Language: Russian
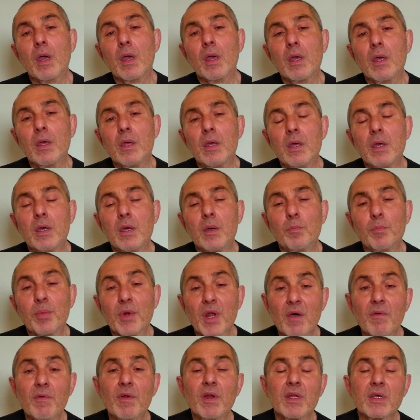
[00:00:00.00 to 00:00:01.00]
и
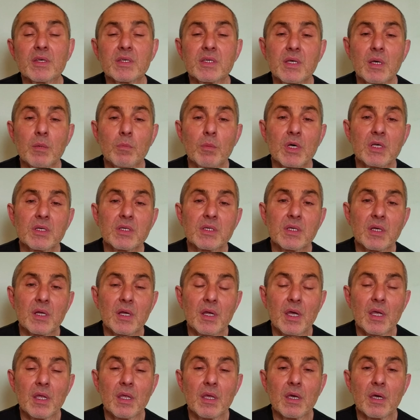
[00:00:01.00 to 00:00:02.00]
правильное
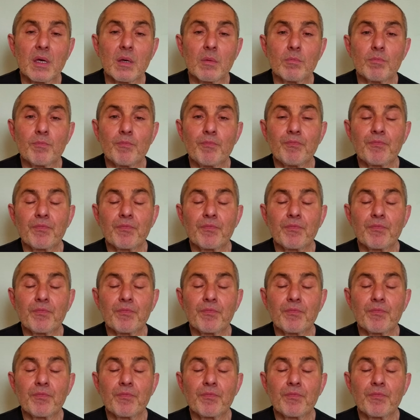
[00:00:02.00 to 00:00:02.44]
самоисцеление